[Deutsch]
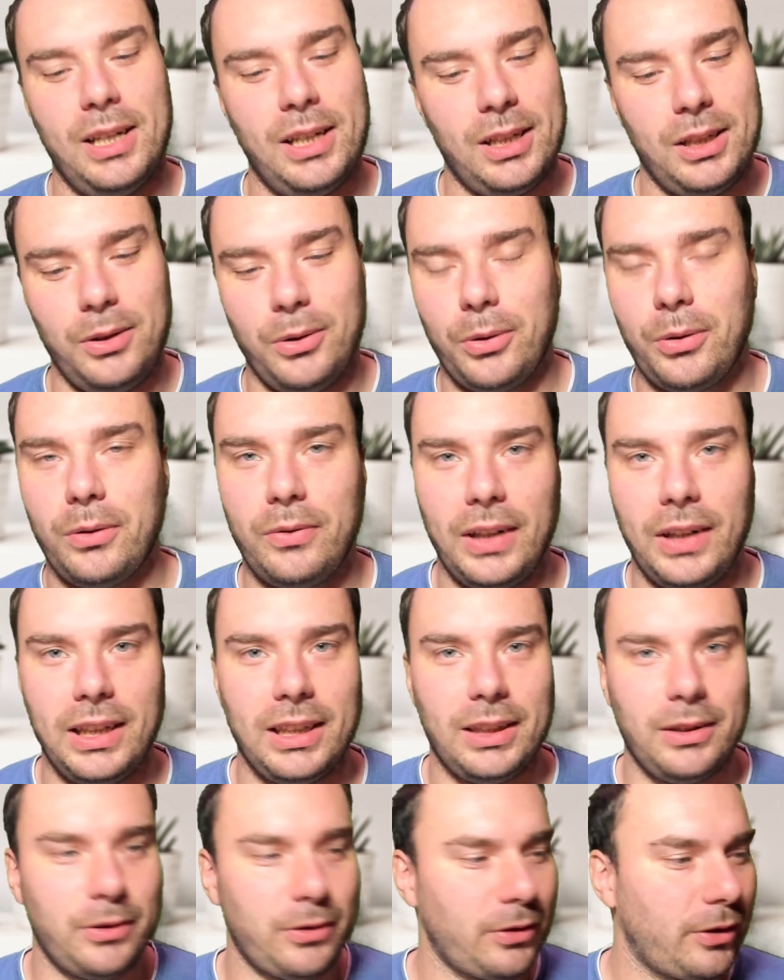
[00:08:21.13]
Local File
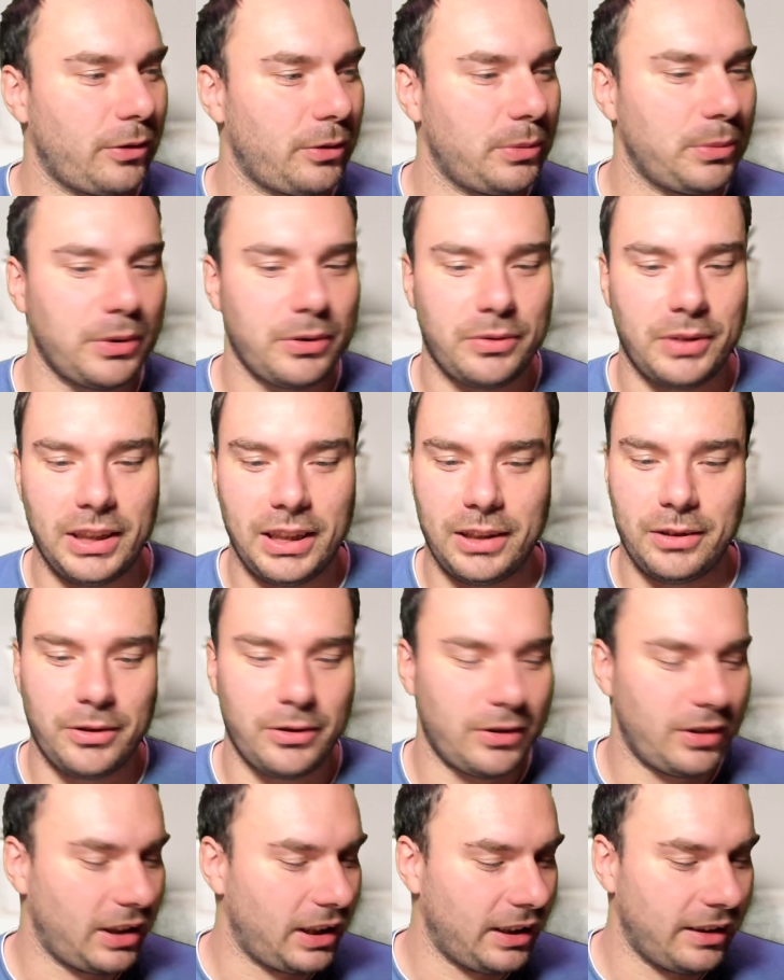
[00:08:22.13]
Inclusions, Remote File
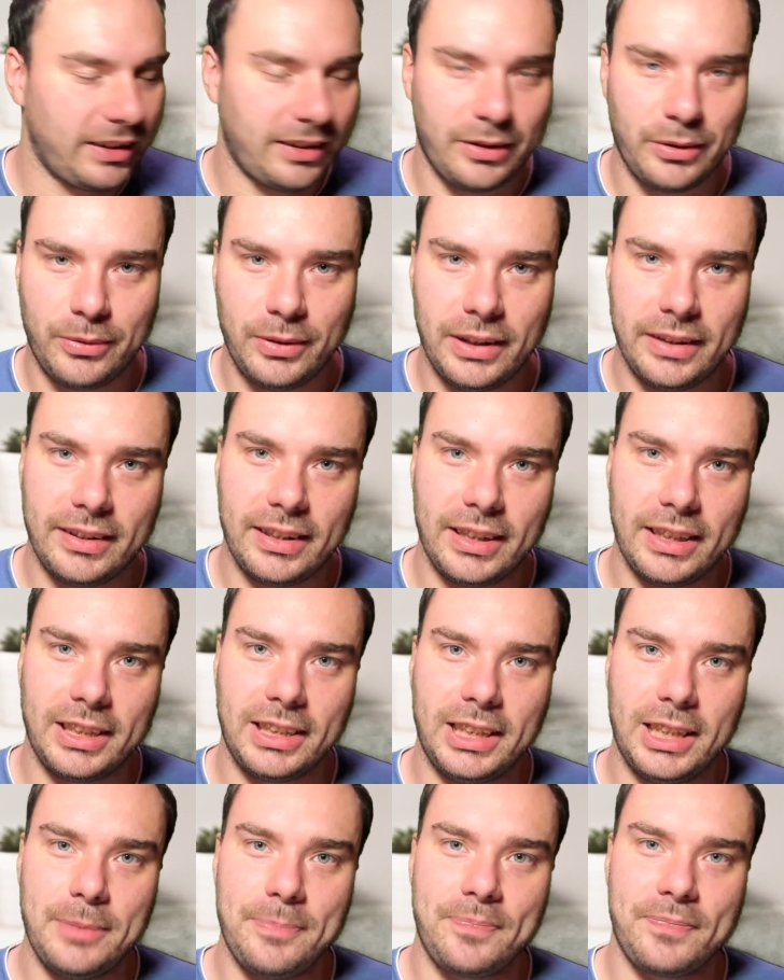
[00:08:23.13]
Inclusions, da kann es so viele Sachen
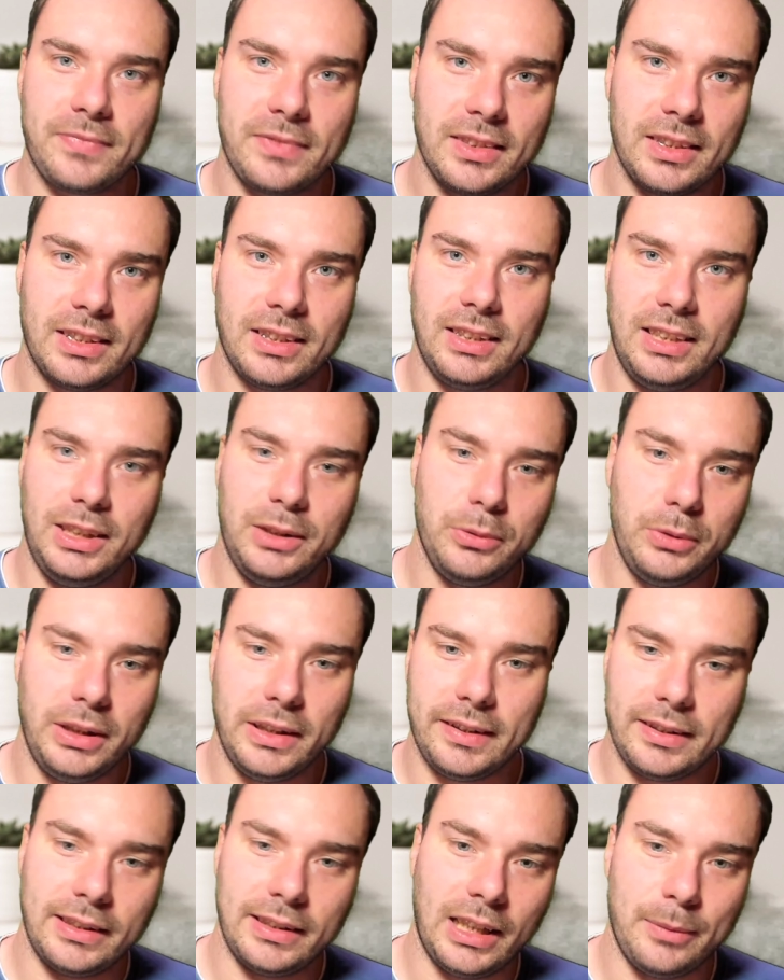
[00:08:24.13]
geben, die du dir
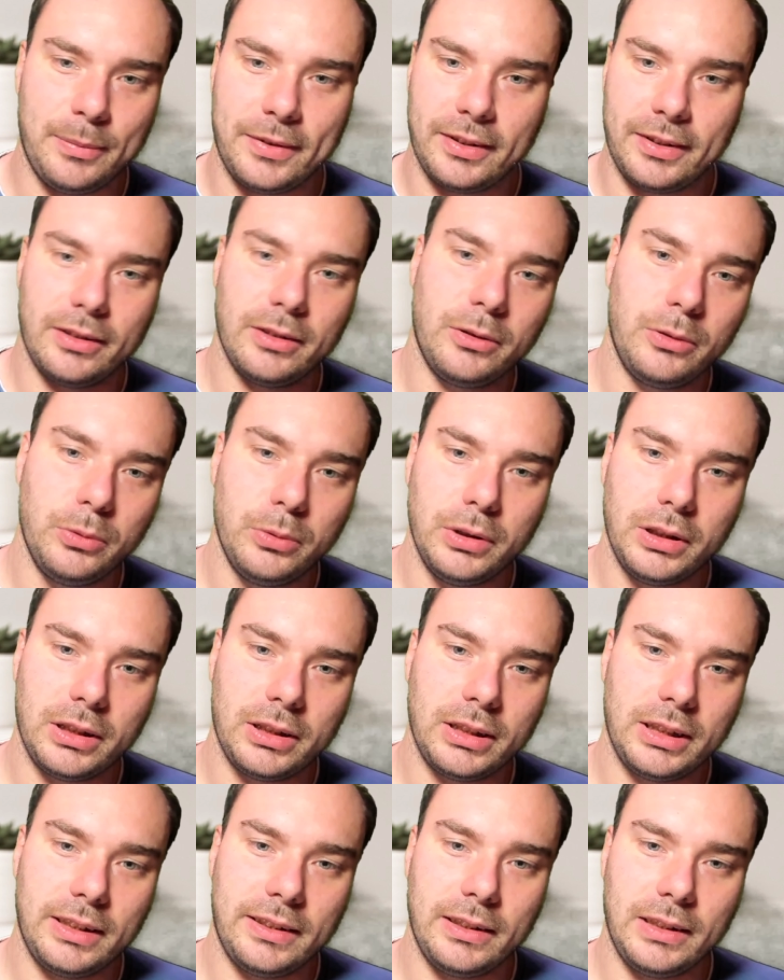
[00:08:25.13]
selbst durch,
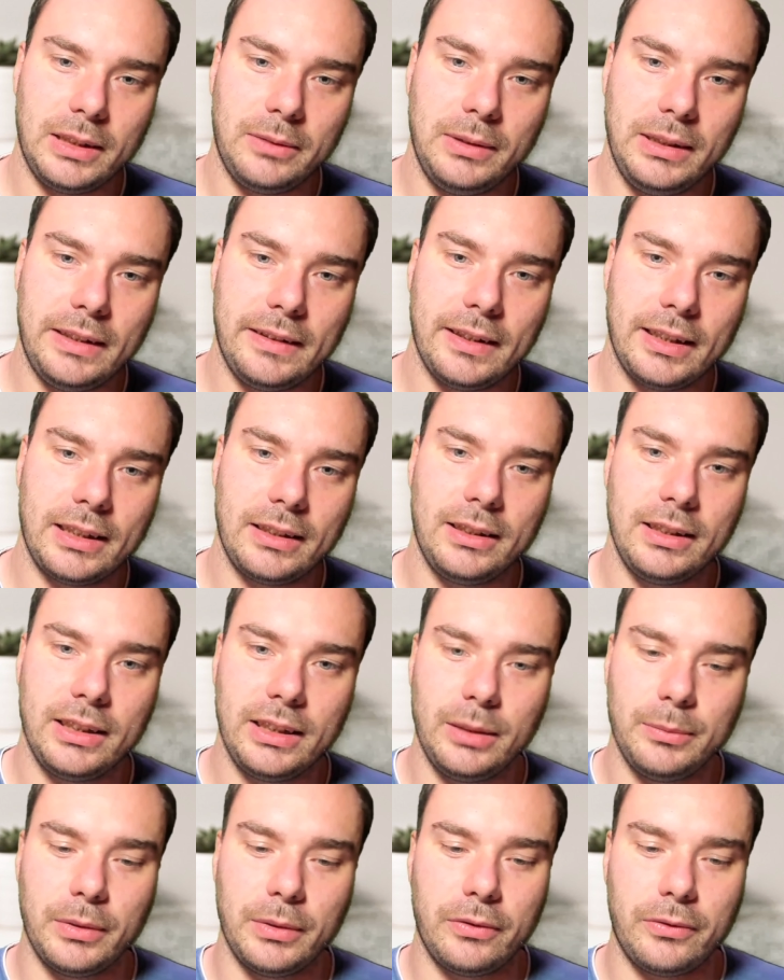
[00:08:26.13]
ich, ich will nicht sagen direkt
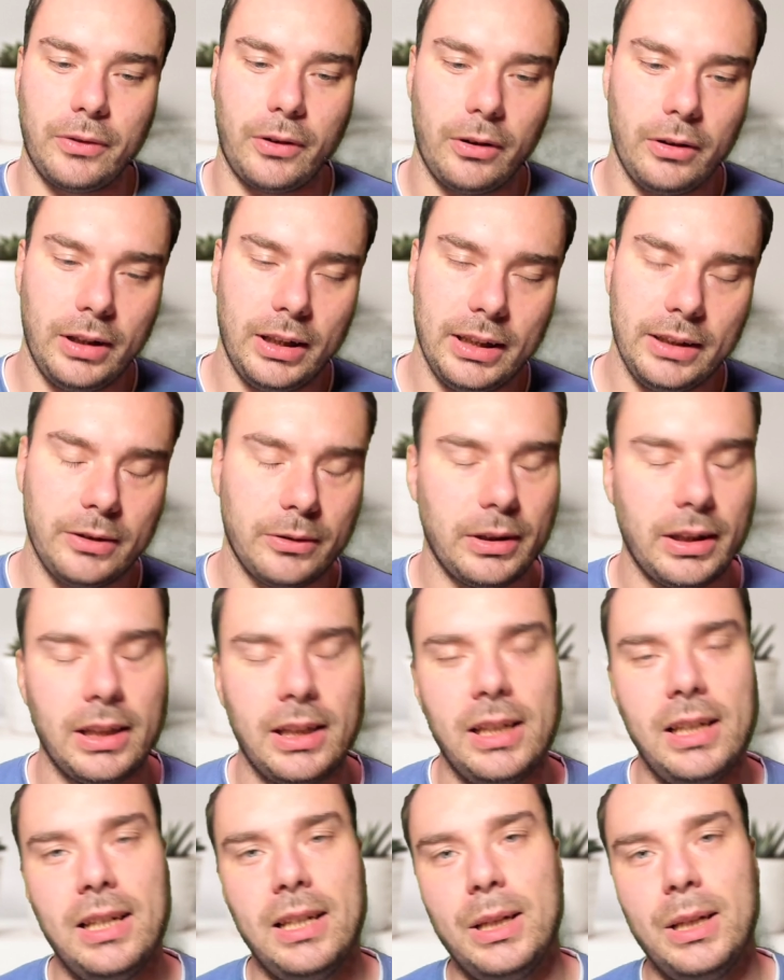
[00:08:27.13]
immer Faulheit oder